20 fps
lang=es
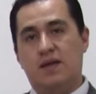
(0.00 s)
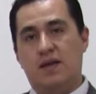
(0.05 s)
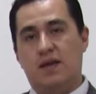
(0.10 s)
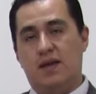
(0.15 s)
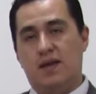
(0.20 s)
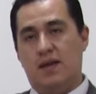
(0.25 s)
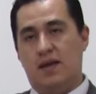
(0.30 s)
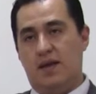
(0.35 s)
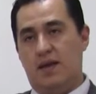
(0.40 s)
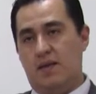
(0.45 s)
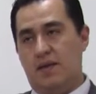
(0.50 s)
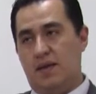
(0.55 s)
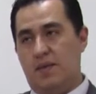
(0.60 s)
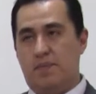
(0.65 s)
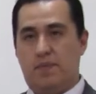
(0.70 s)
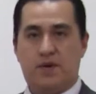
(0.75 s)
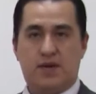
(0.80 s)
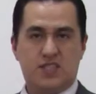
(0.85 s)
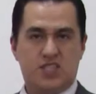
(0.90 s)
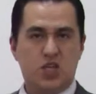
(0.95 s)
eh,
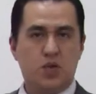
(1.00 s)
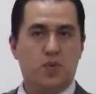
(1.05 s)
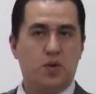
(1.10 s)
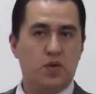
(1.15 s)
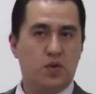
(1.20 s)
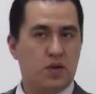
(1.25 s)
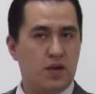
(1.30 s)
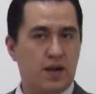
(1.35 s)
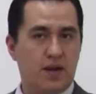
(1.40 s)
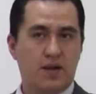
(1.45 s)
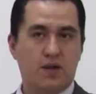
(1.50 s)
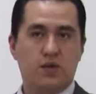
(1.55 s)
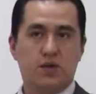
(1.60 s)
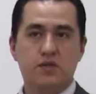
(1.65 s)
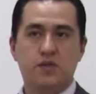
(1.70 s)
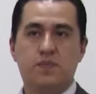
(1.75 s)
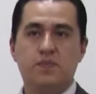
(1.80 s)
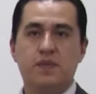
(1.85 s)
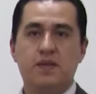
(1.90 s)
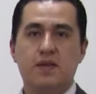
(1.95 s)
por recibos por
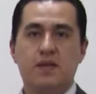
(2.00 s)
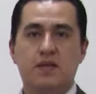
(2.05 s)
honorarios,